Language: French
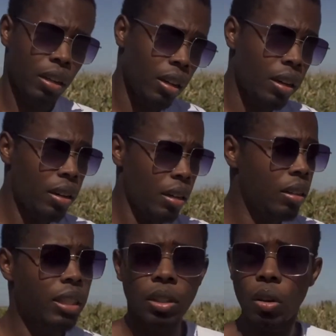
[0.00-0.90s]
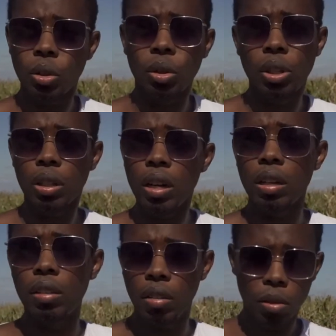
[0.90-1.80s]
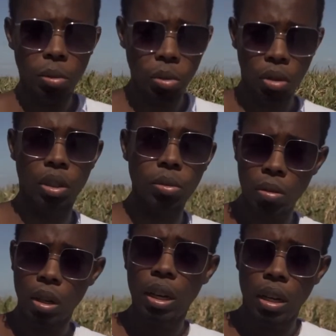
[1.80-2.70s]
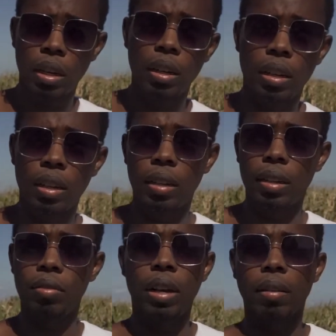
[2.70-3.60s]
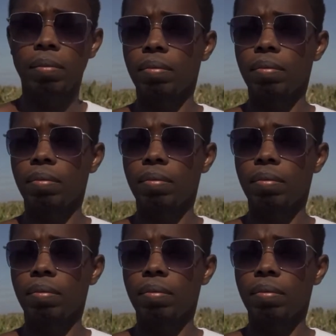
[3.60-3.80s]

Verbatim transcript: euh, Satan sur le secours au nom de Jésus. voilà.